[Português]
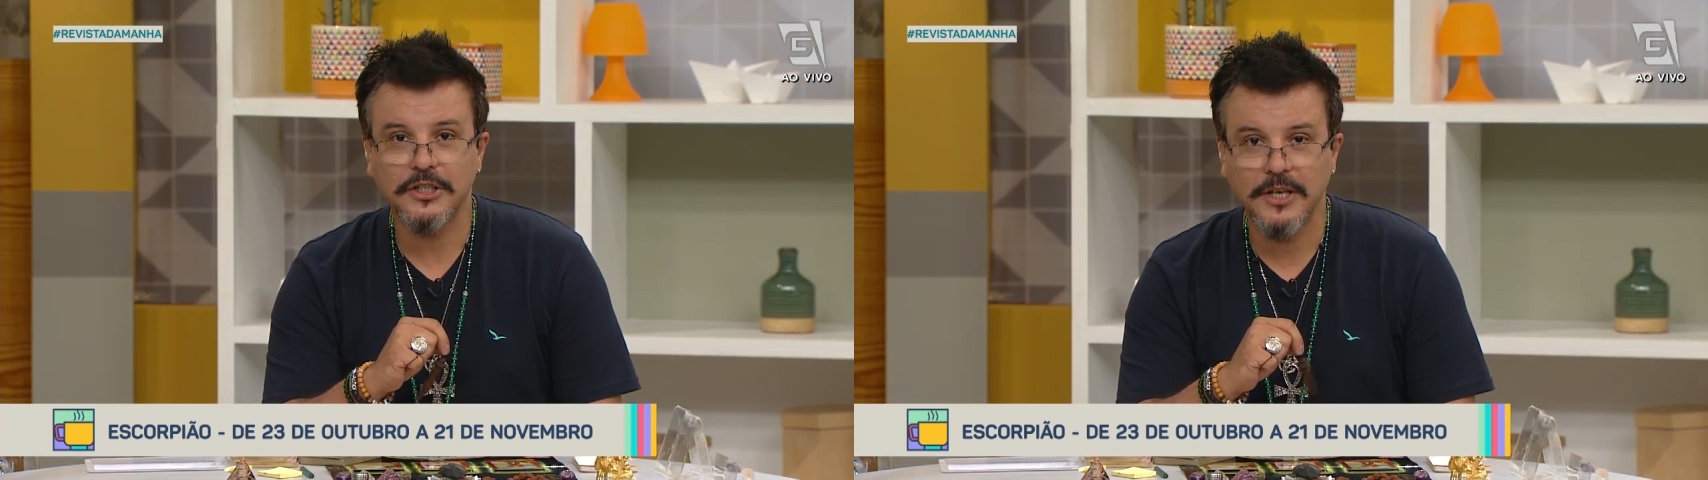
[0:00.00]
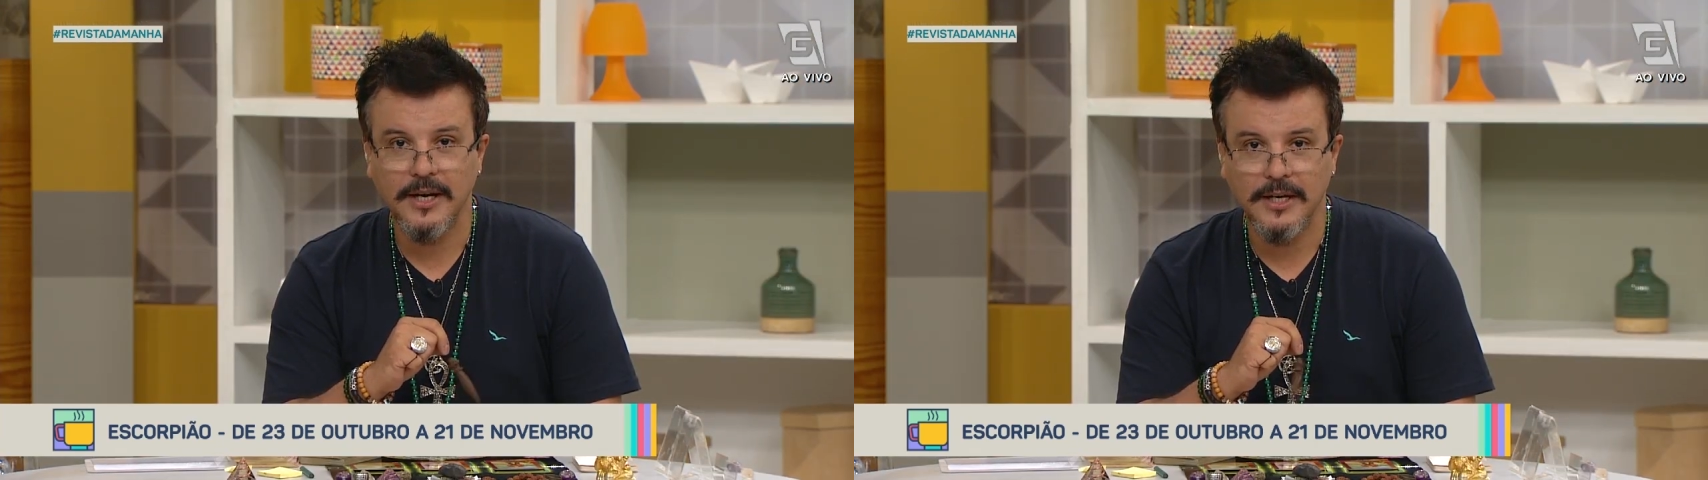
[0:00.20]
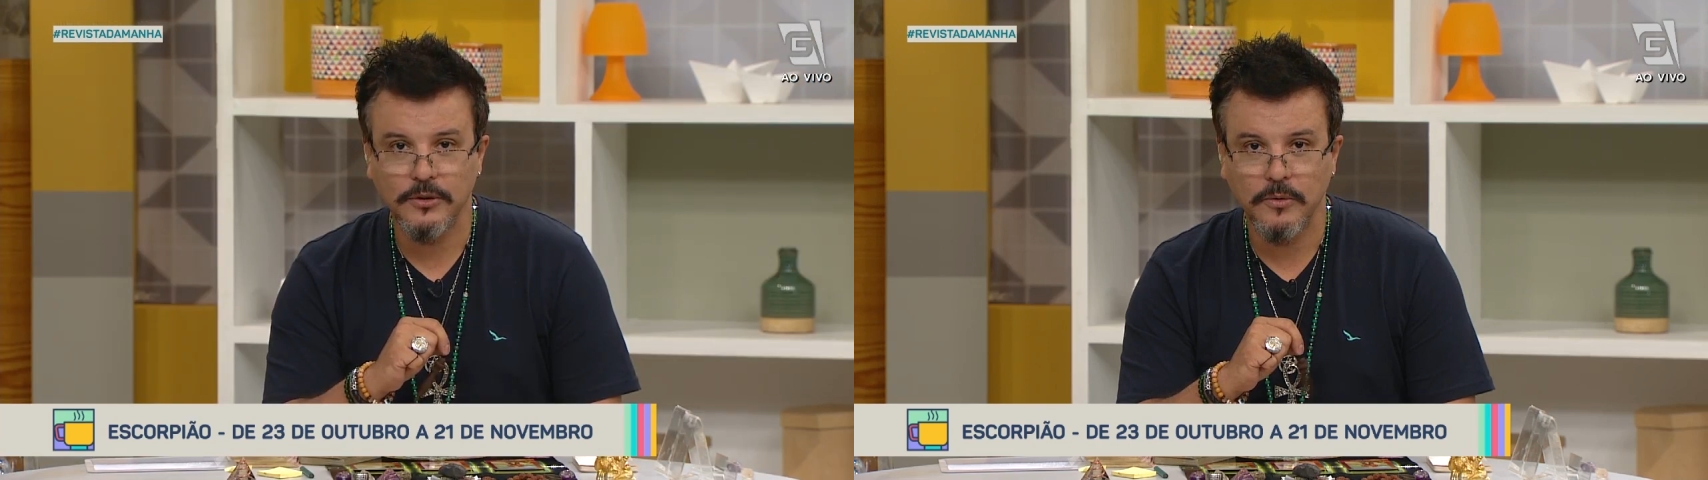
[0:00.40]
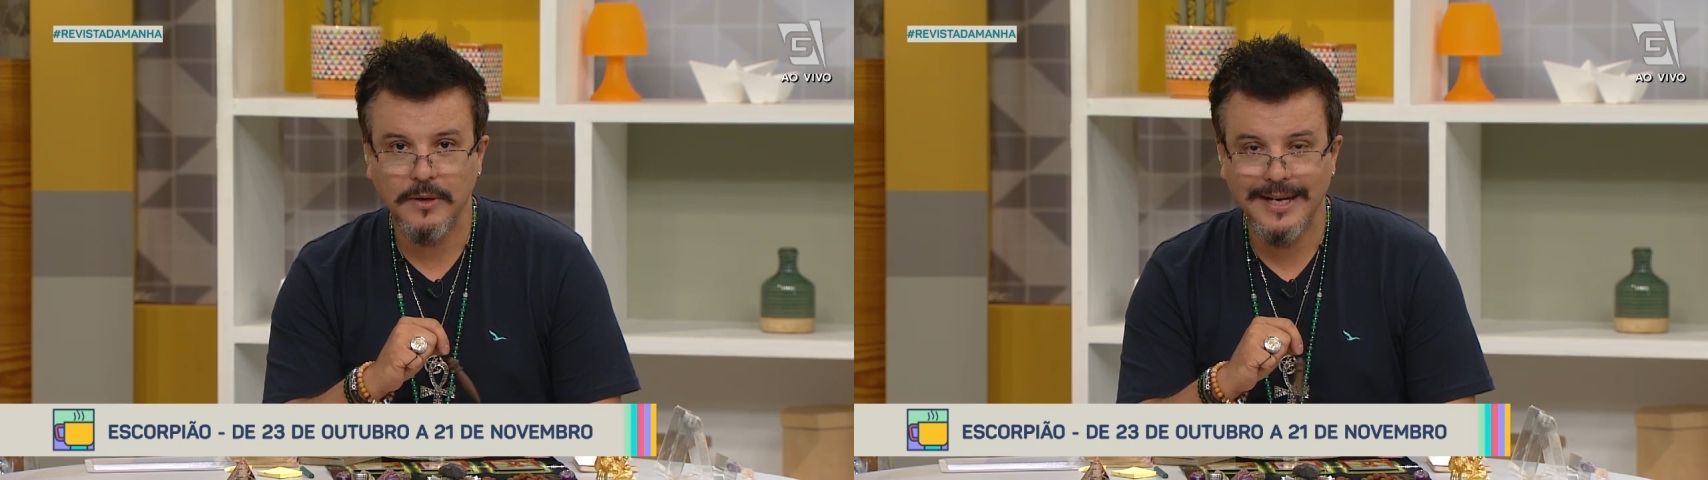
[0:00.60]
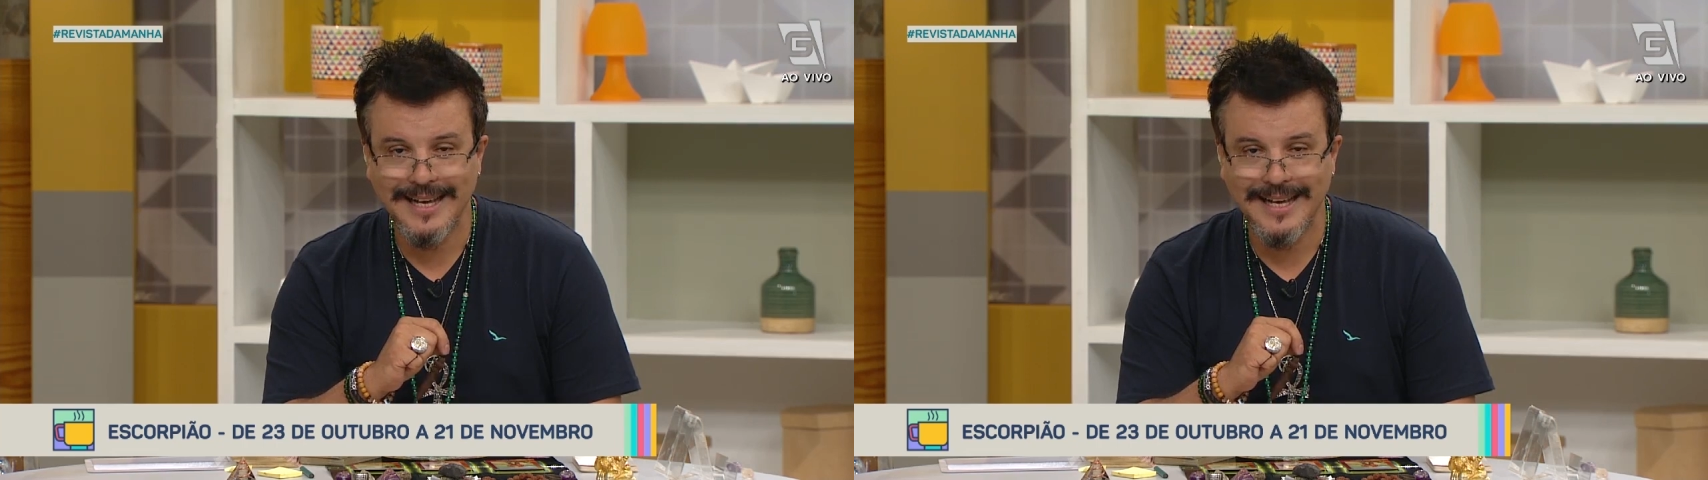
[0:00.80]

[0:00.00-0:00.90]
chegando